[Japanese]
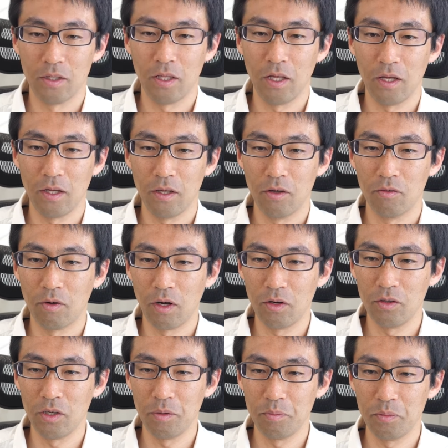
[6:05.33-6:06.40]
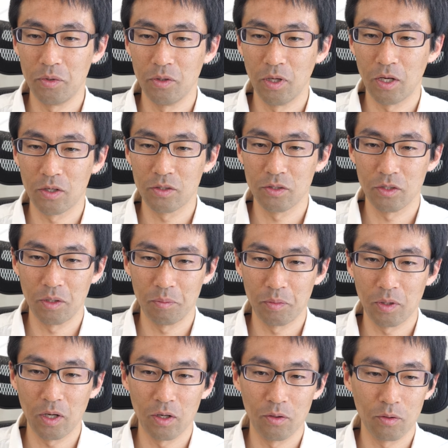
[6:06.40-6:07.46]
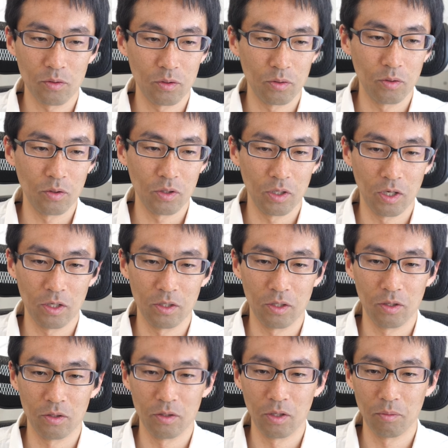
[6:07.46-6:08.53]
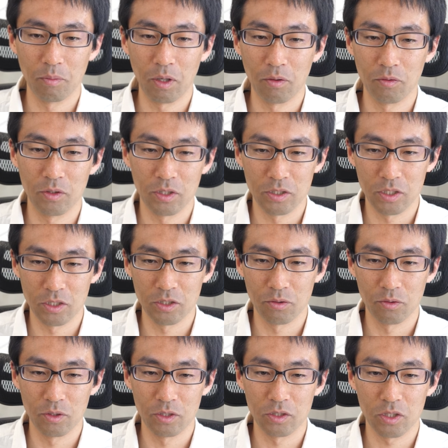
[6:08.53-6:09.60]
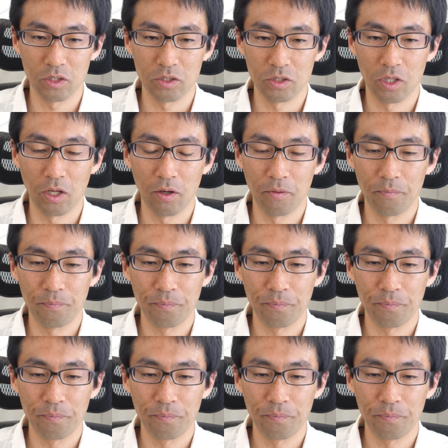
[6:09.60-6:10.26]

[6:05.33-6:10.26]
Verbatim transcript: で Y フリップ X フリップが65に入ってるんでまあ同じ同じ感じで